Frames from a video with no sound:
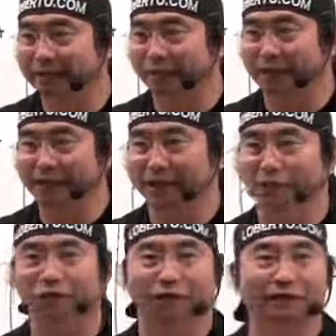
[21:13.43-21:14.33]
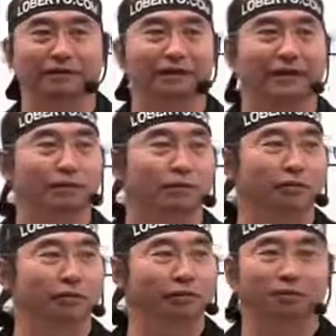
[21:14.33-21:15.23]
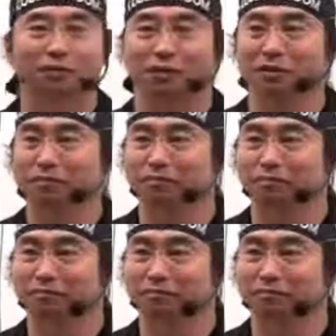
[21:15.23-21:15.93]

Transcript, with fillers: porque o governo estará controlando todos.